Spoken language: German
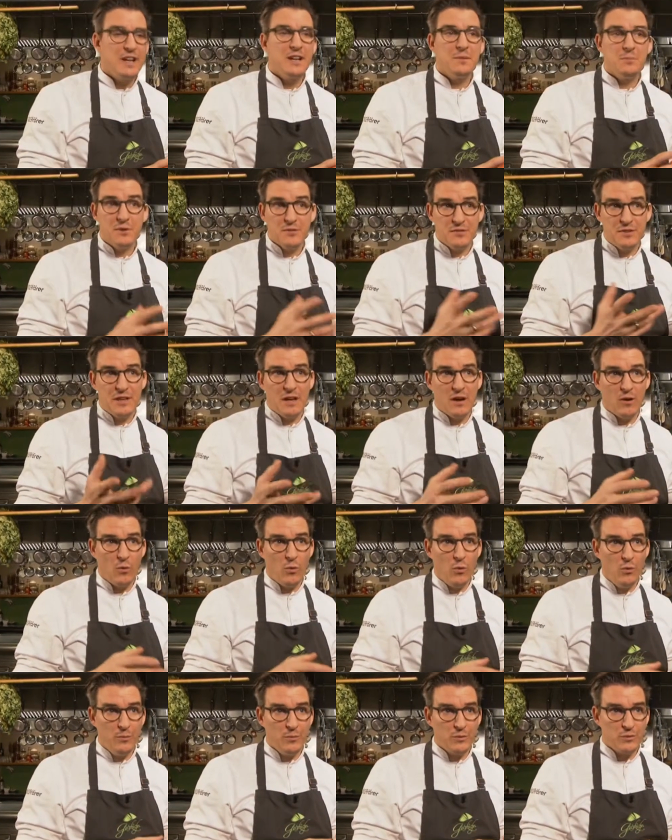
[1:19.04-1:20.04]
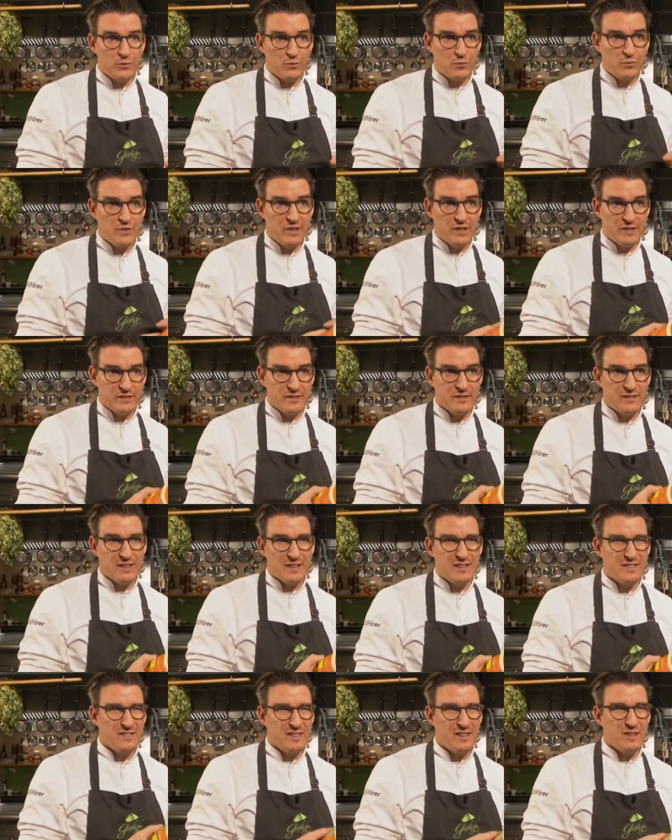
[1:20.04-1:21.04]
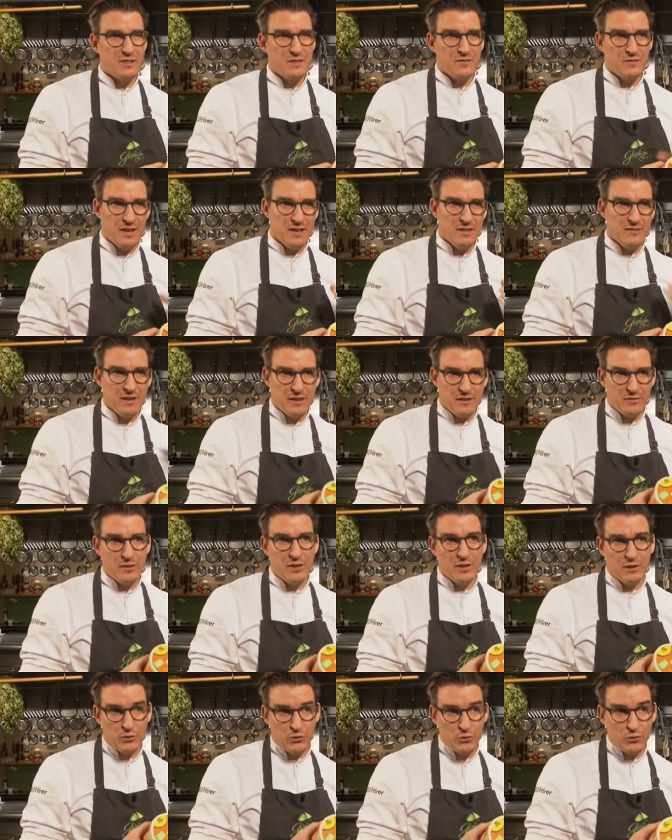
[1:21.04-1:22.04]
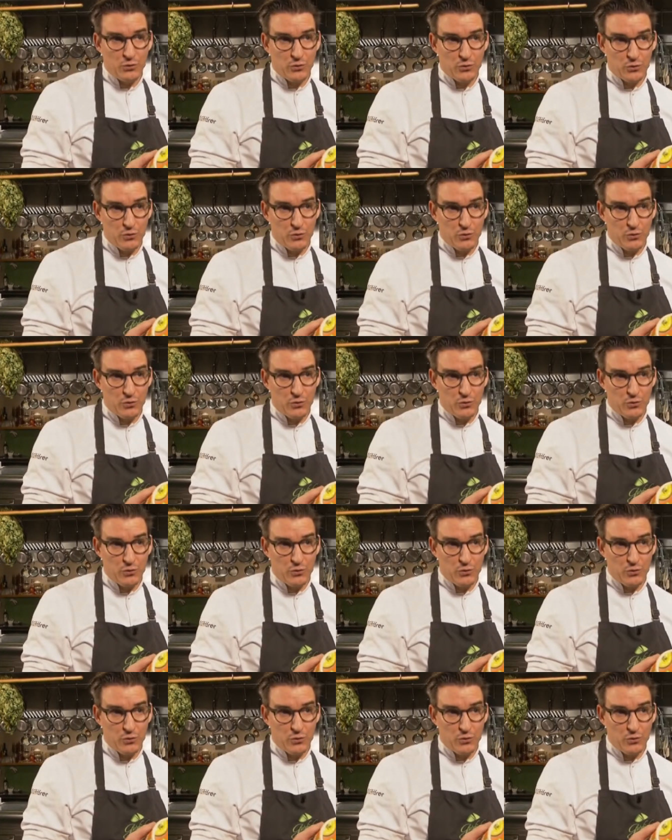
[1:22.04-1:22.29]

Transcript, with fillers: hält mit viel Aromen und Zusätzen, dann ist es natürlich weit weg von der gesunden